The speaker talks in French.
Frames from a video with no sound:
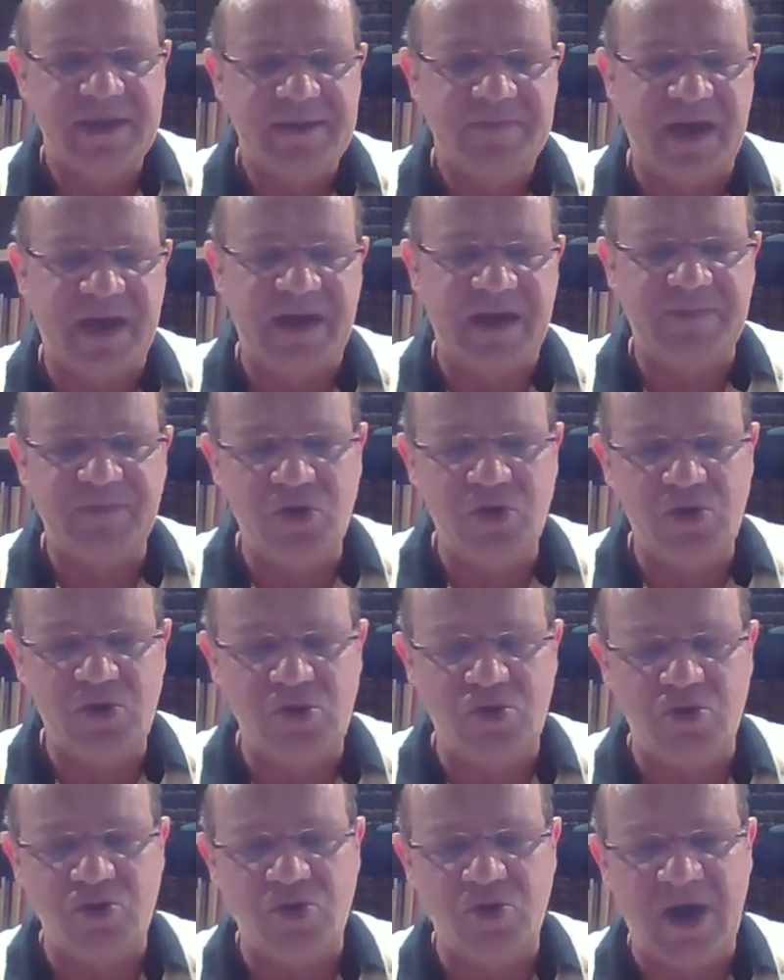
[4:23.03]
par
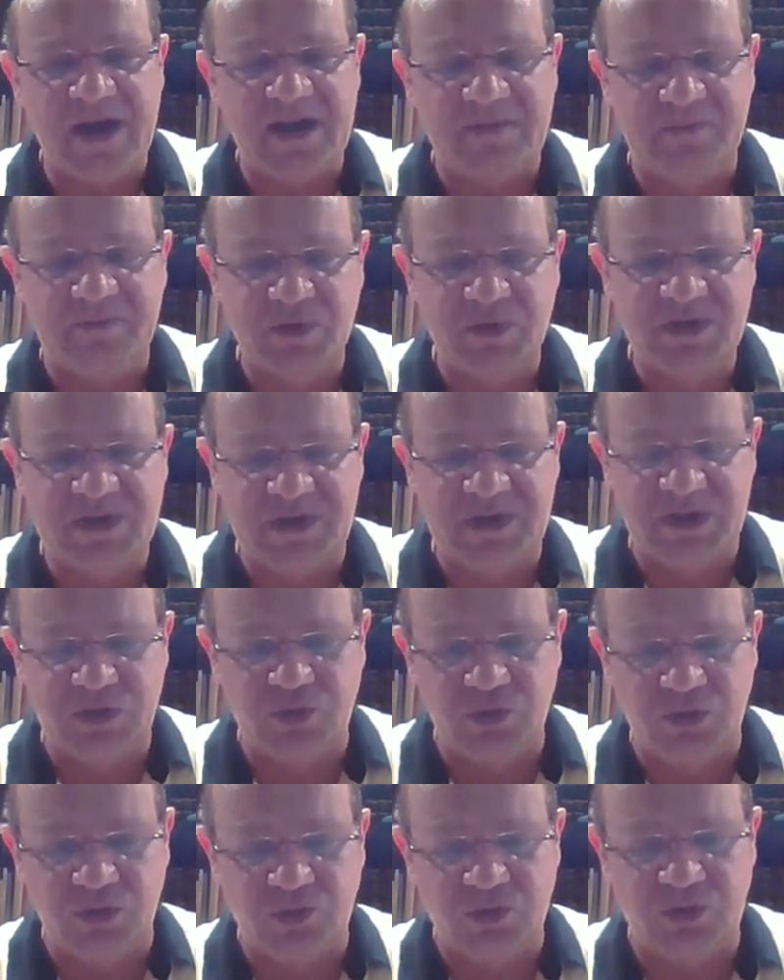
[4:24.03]
rapport à la
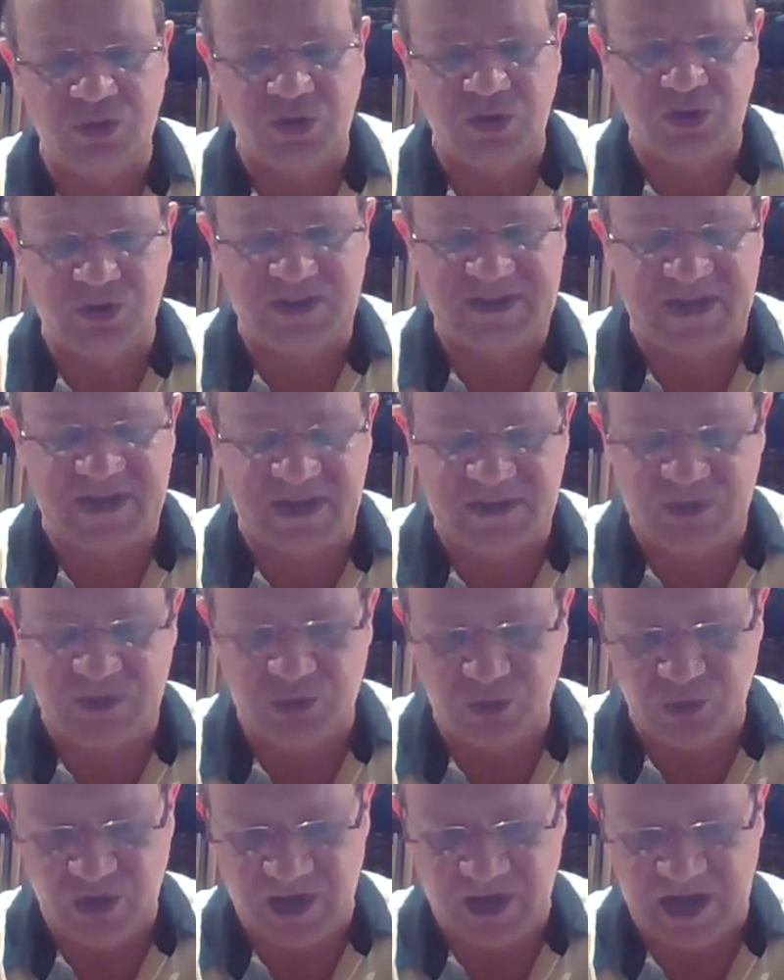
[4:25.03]
position de notre Sainte
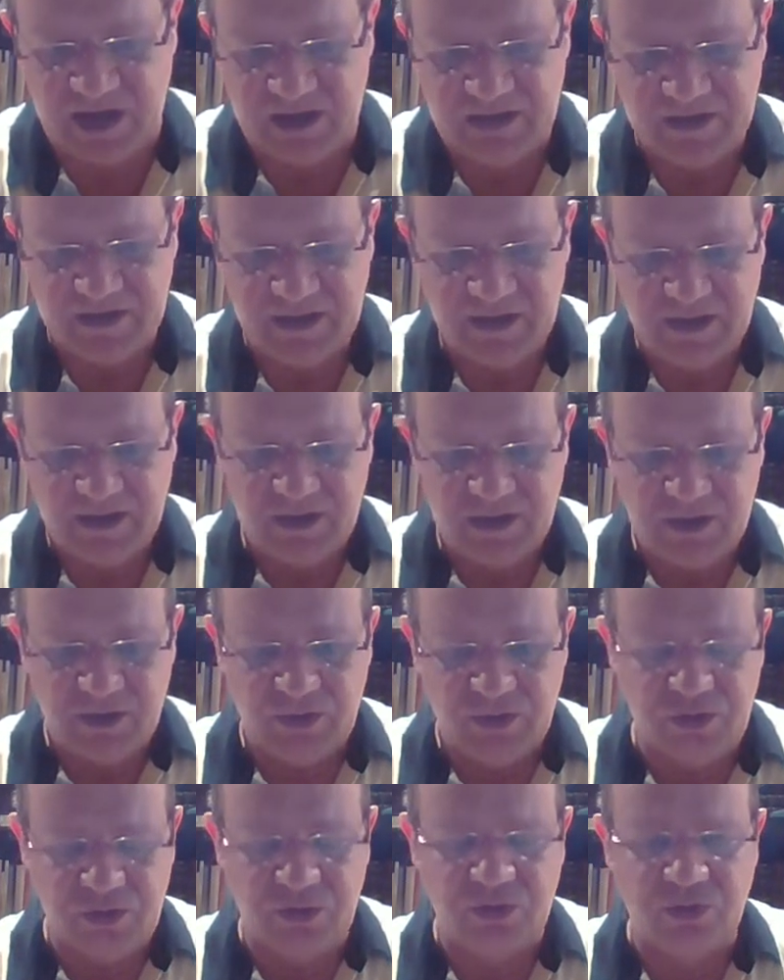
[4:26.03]
Torah,
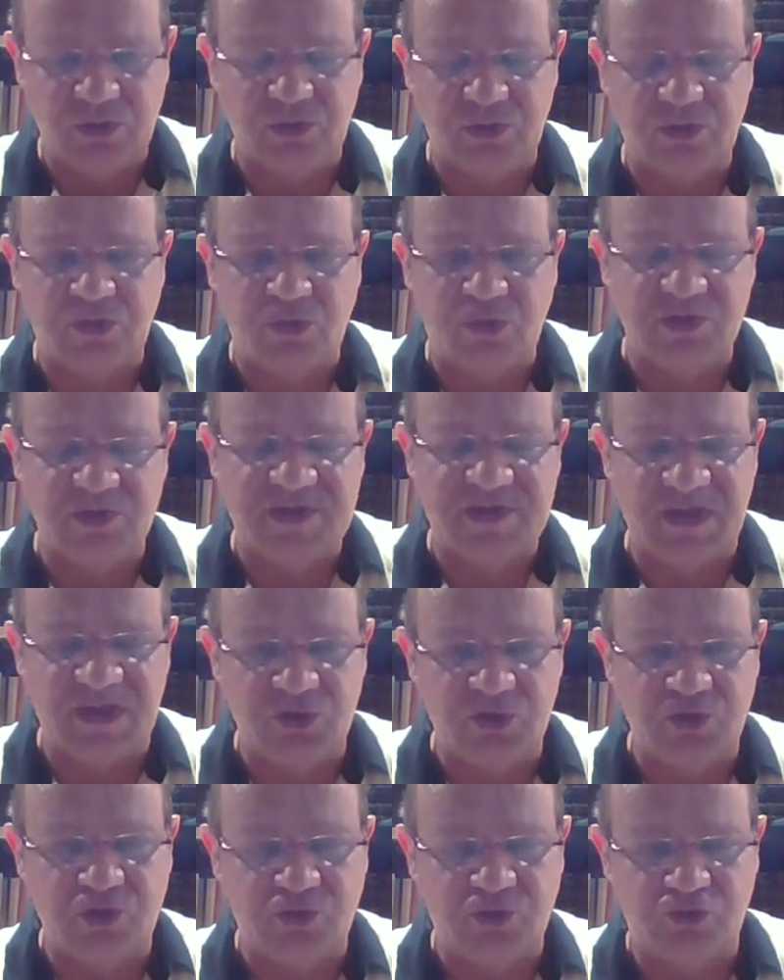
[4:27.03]
euh,
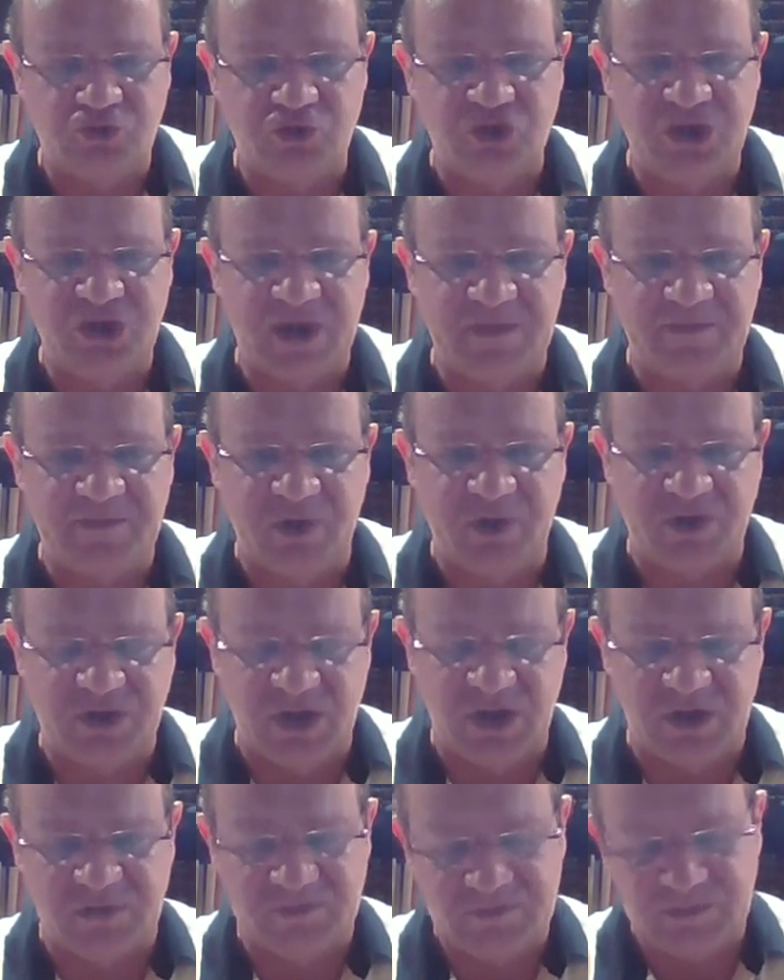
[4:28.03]
concernant ce sujet
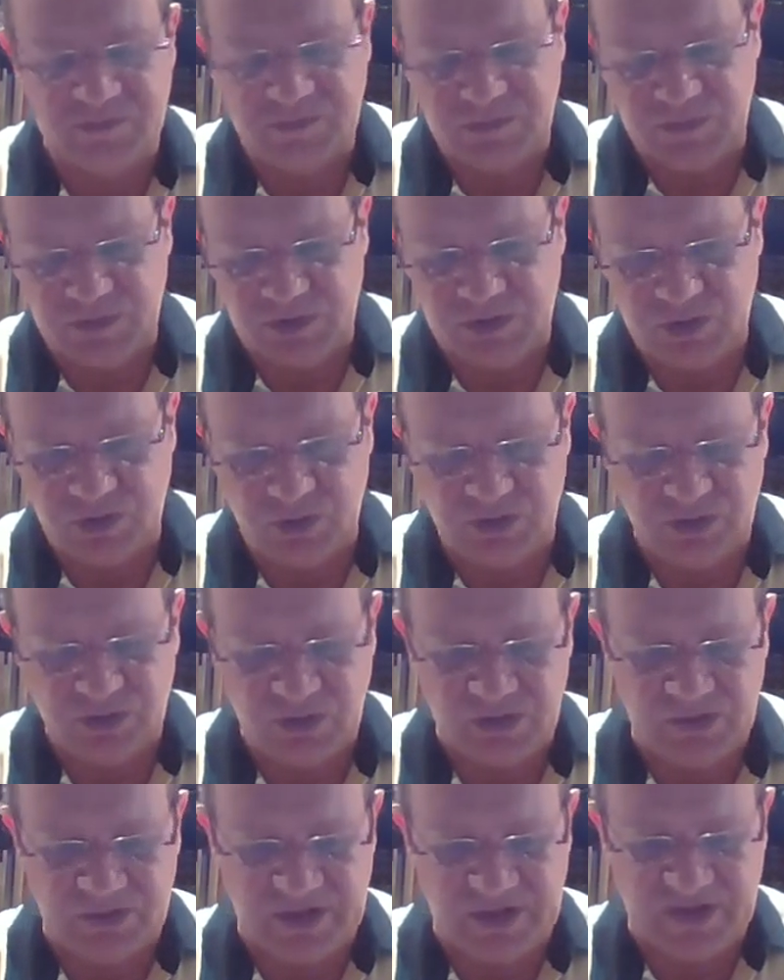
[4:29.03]
important
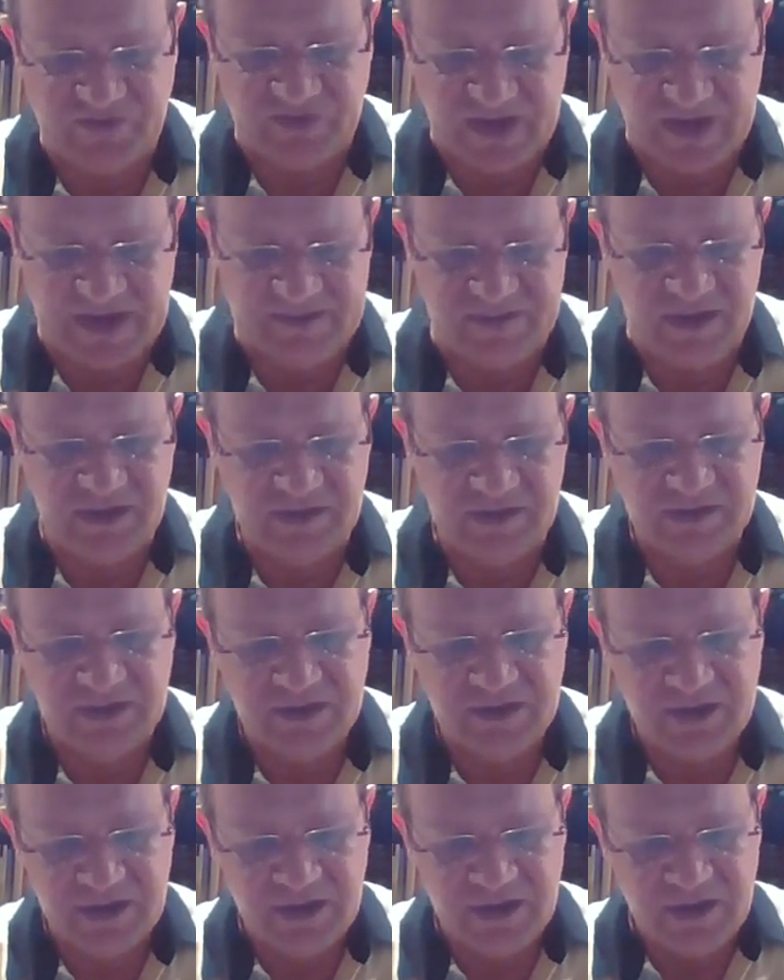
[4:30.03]
de la femme,
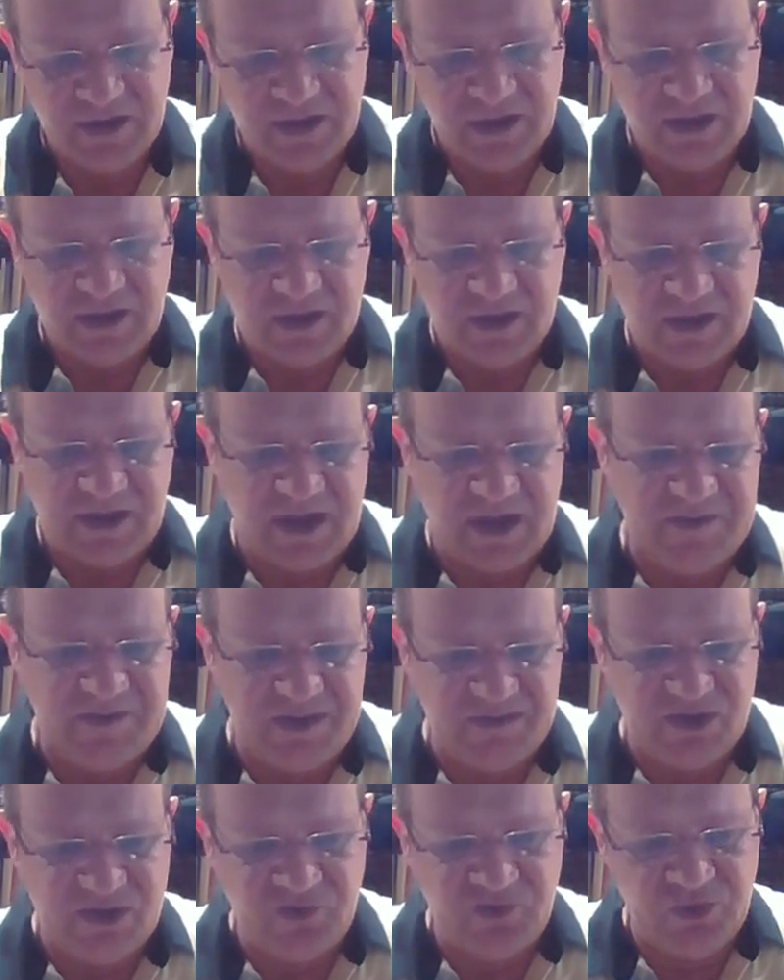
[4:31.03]

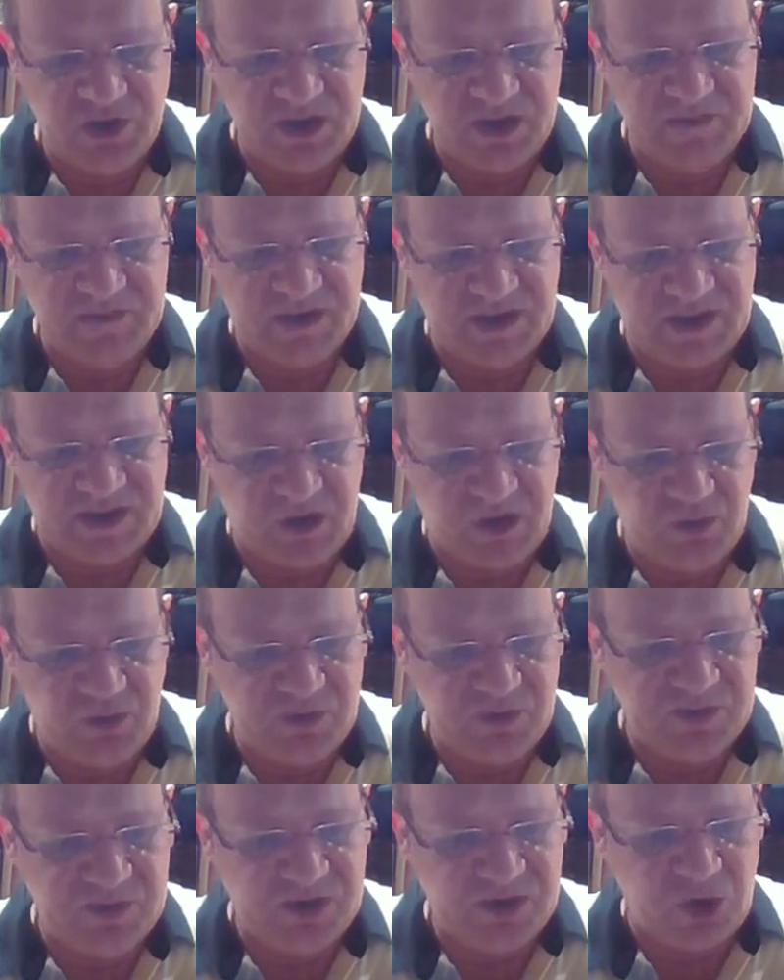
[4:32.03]
Rabim
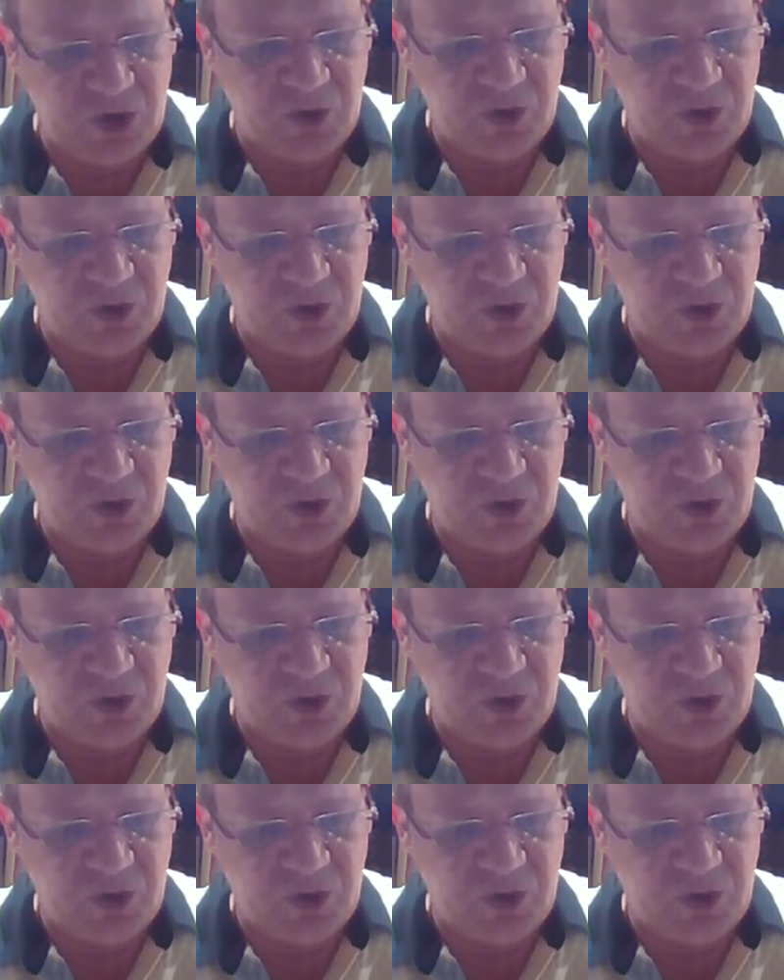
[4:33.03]
et